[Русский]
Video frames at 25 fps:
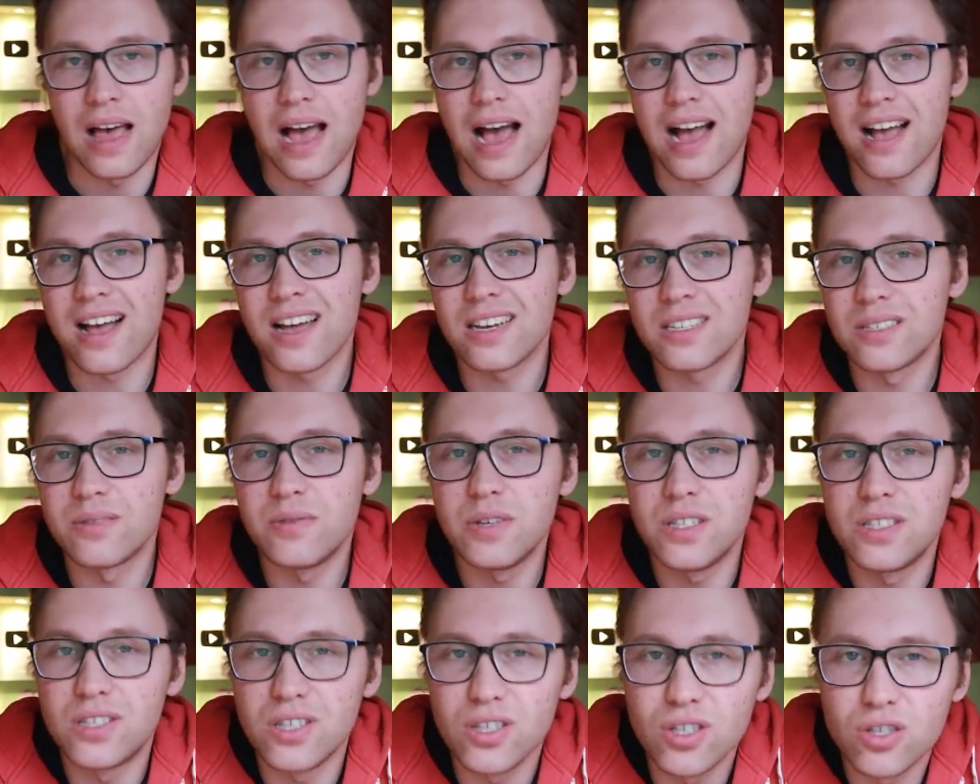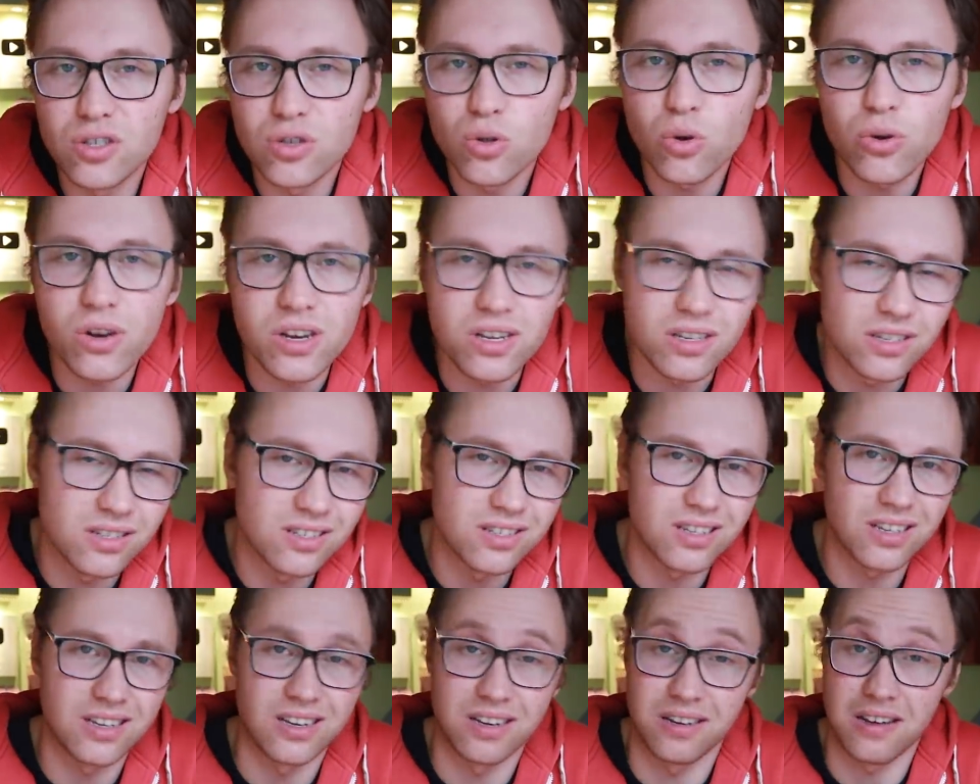Оказывается, история
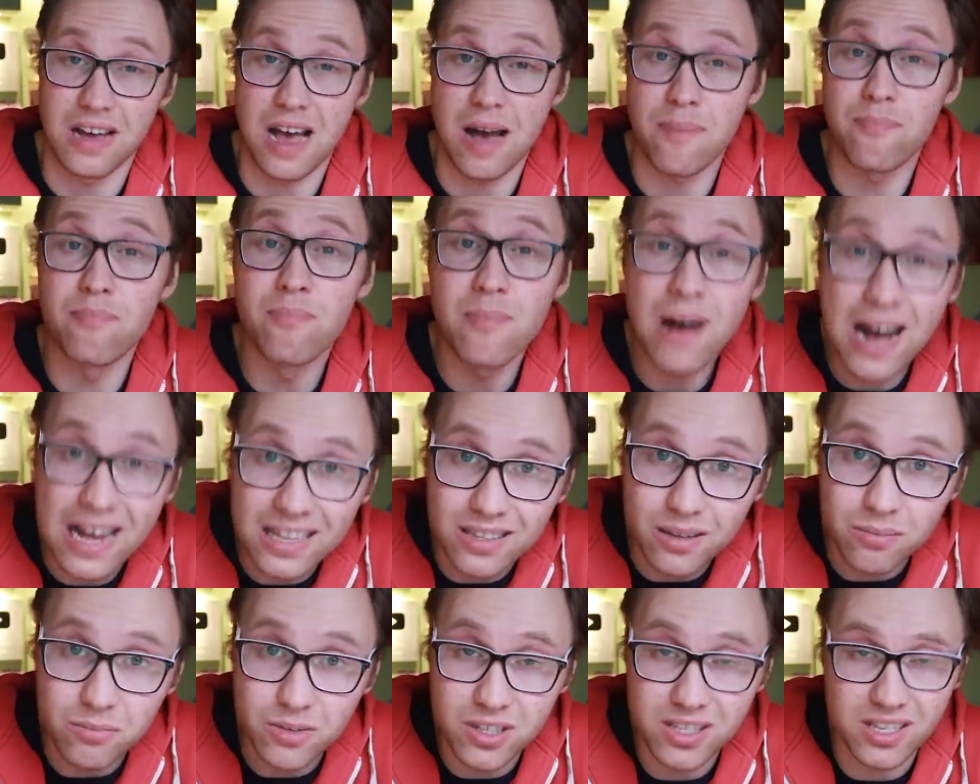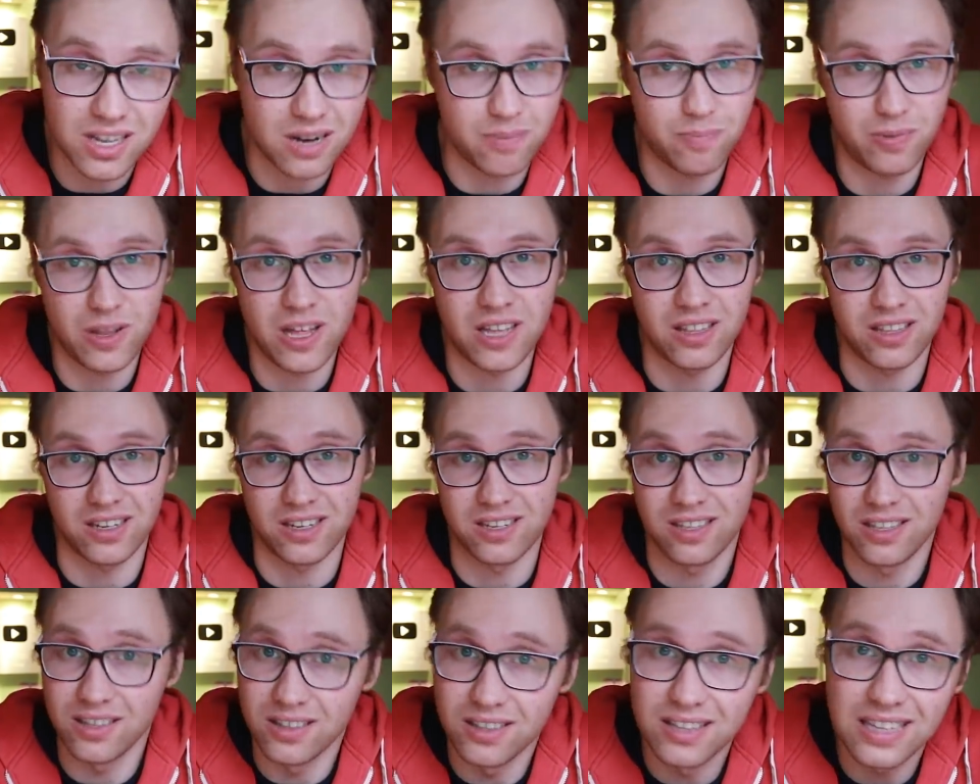с э, обманом на
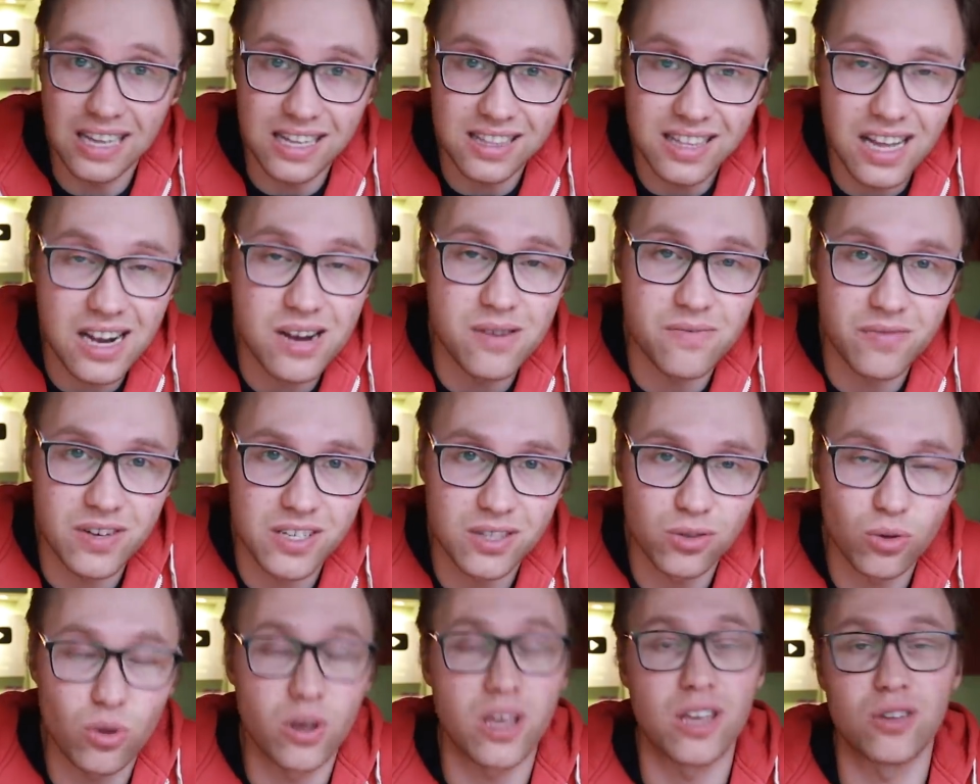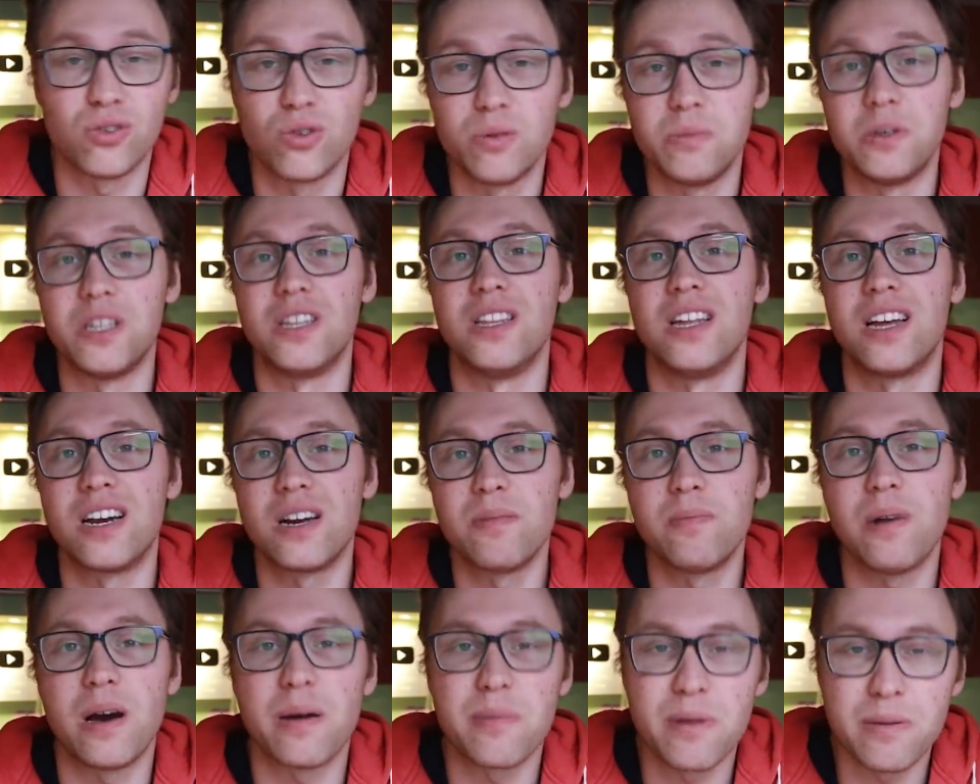зарплатах на Дальнем Востоке, особенно на
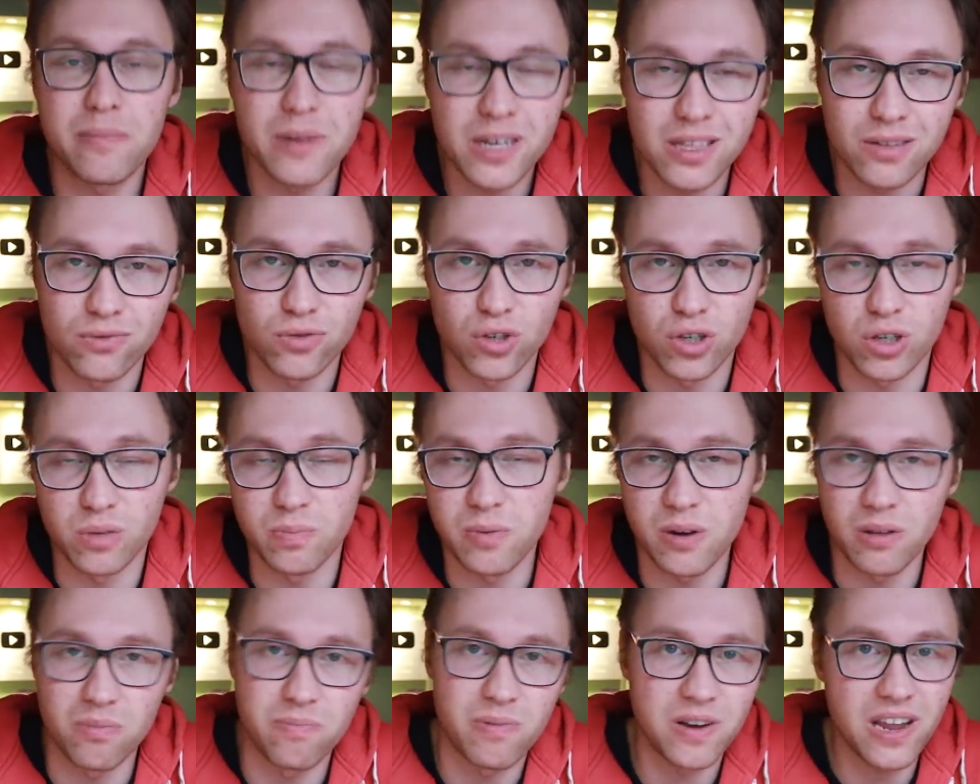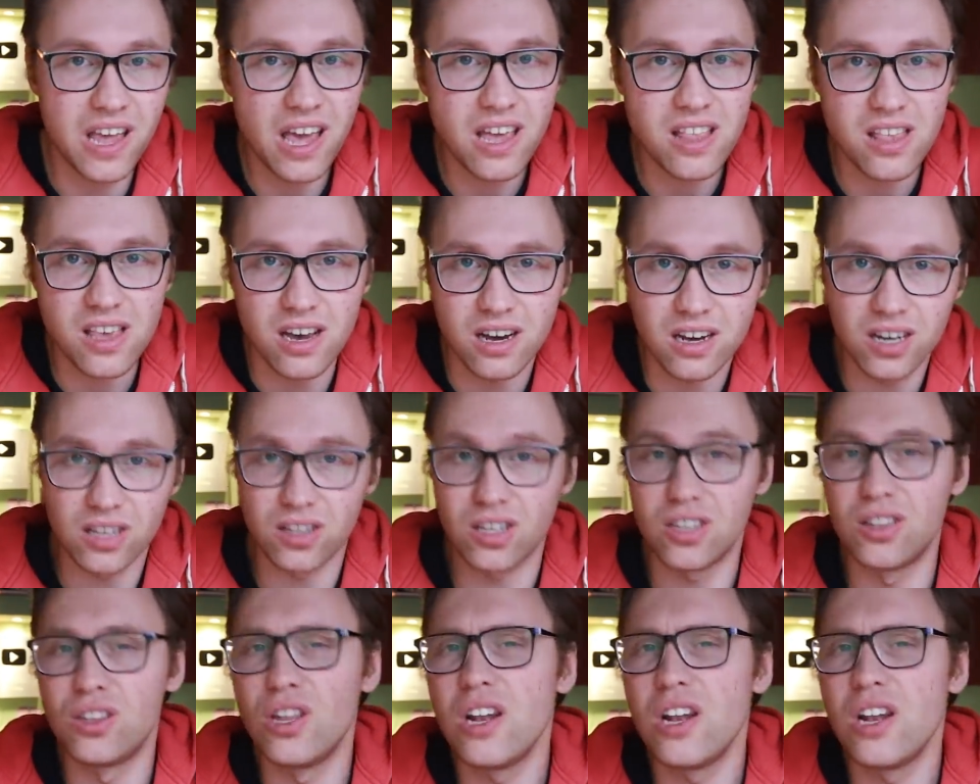рыбообрабатывающих предприятиях, это